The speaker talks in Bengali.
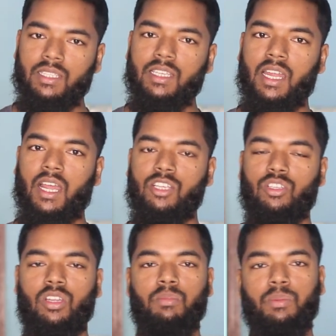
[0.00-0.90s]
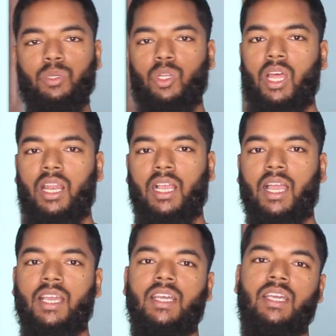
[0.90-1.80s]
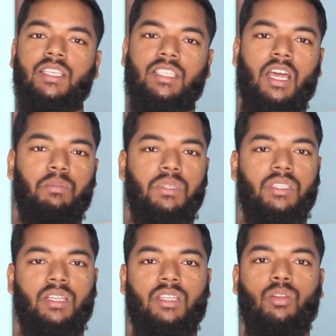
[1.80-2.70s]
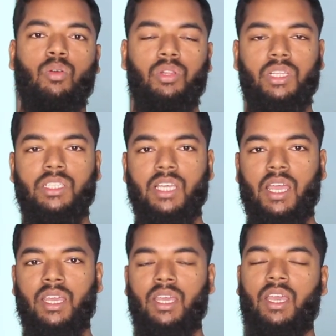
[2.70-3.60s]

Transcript: যারা আসলে বিভিন্ন এলাকায় সার্ভিস সেন্টার খুলতে চায়